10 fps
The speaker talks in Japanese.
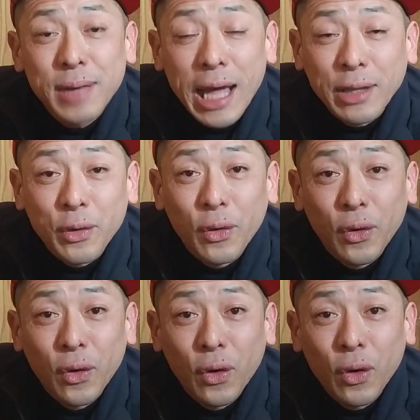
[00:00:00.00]
あの
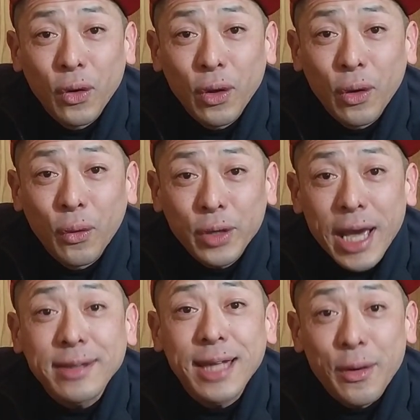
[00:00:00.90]
お
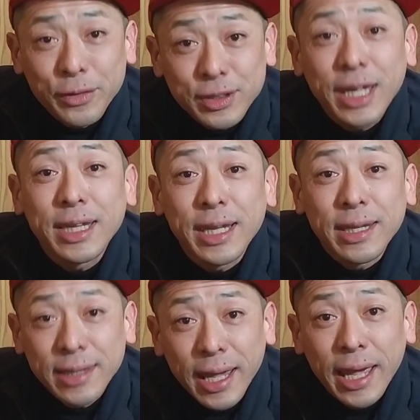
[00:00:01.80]
客さんをつけてで
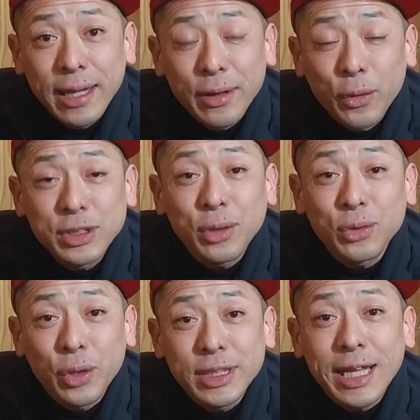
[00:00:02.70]
すね、お仕
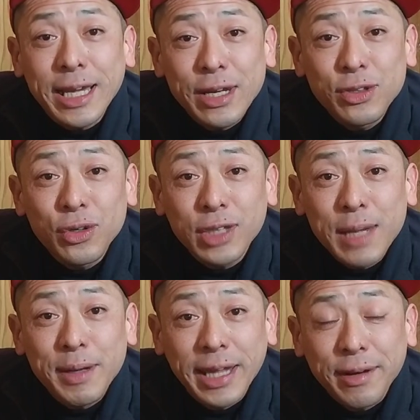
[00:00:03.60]
事をいただける状
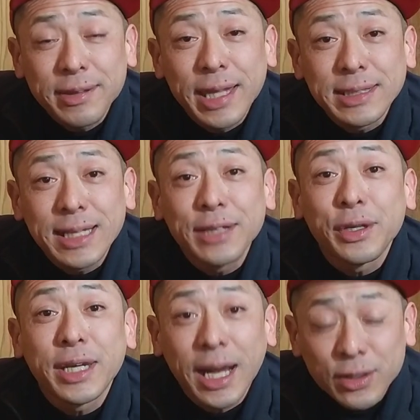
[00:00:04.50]
態まで育成しないと
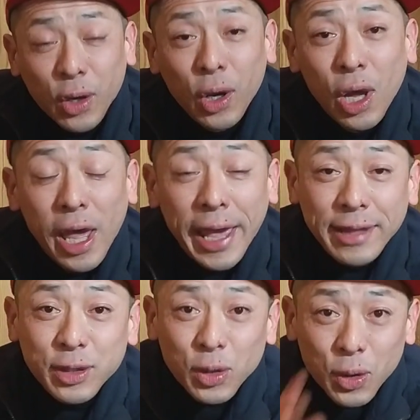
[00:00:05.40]
いけないと。え
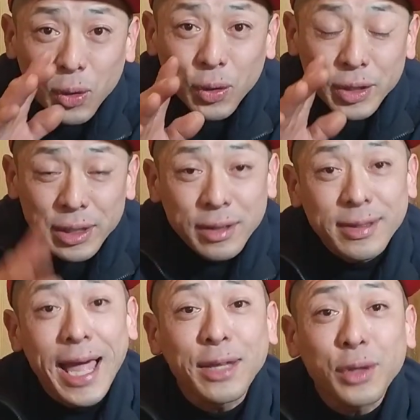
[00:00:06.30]
その
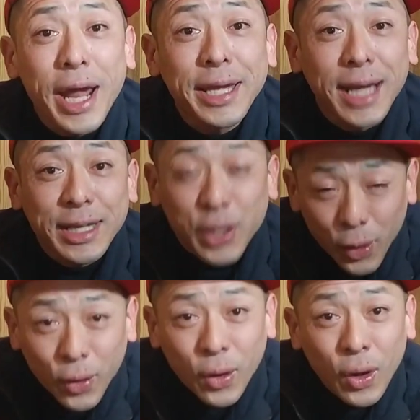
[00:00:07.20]
スタートラインが今
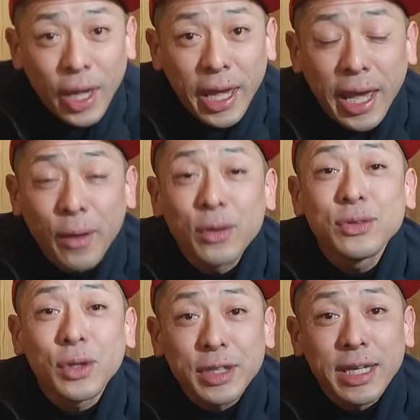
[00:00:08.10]
日、え
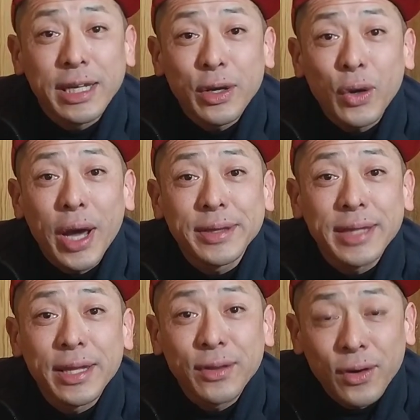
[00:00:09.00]
本当に量販
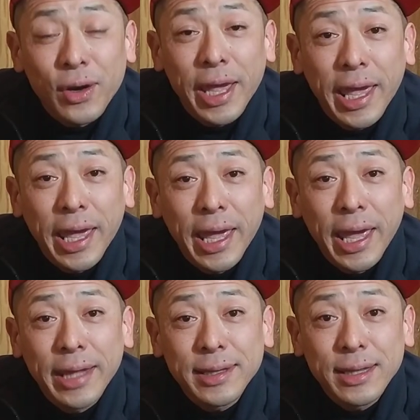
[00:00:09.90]
店の、
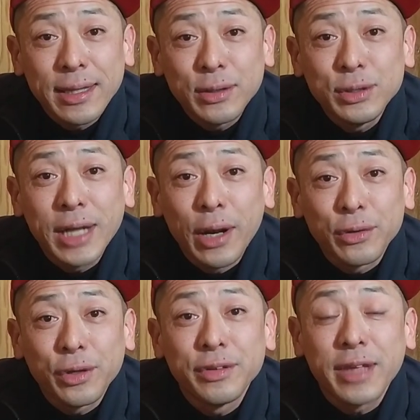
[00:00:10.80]
えー、クーラー
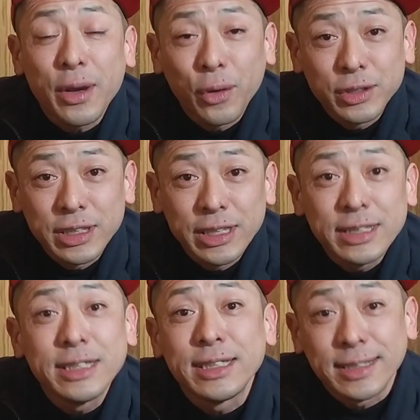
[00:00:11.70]
の取り付け工事1
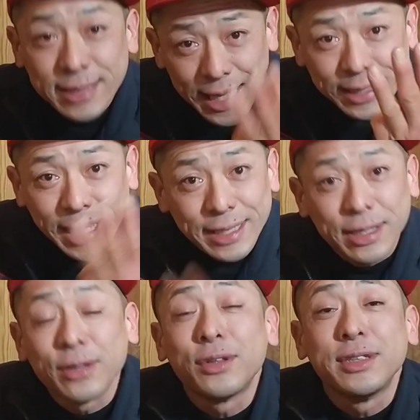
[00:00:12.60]
日3台っ
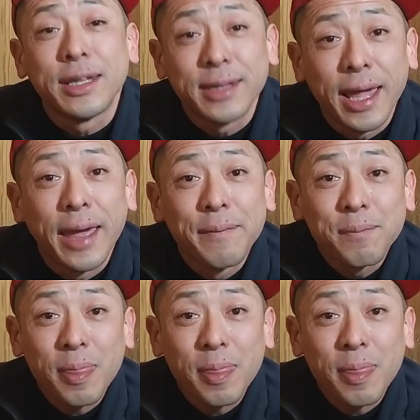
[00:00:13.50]
ていうのにですね